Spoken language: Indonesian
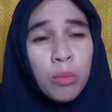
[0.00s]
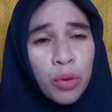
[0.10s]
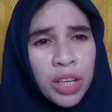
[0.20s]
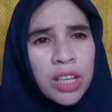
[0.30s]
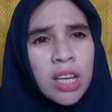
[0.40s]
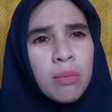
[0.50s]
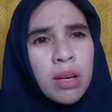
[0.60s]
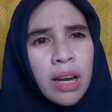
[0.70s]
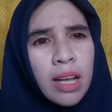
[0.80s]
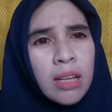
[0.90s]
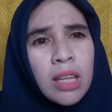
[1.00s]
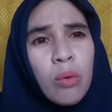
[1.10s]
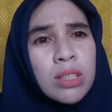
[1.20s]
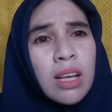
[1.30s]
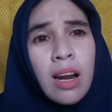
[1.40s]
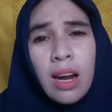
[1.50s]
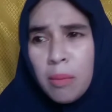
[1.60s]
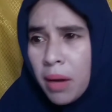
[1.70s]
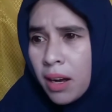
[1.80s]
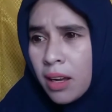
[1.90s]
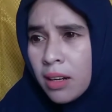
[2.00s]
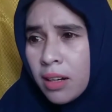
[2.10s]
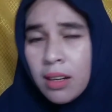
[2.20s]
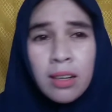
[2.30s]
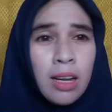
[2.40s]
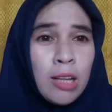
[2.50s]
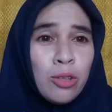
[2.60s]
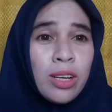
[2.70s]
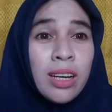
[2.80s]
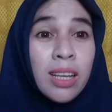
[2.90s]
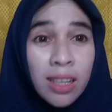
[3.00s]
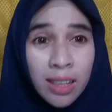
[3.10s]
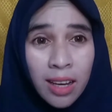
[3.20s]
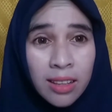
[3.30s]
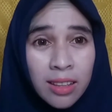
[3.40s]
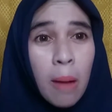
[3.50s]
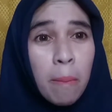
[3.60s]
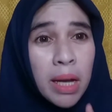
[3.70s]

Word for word: nggak mungkin deh mereka tewas karena kelaparan atau kedinginan.